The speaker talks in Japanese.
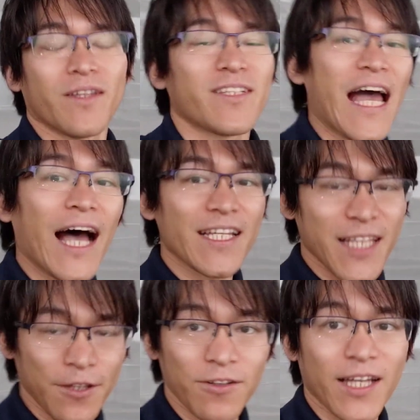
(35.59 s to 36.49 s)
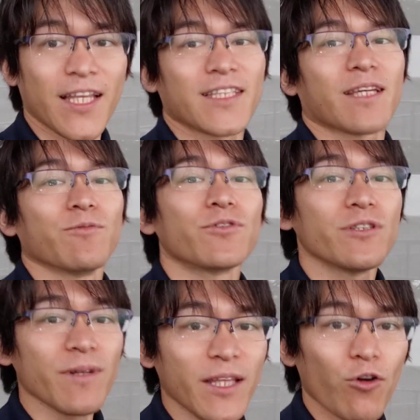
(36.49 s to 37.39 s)
そして明日と片付けも
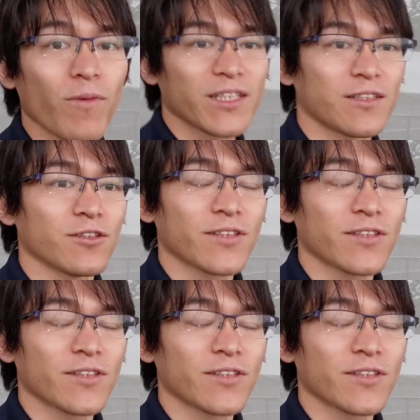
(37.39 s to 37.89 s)
含めてお祭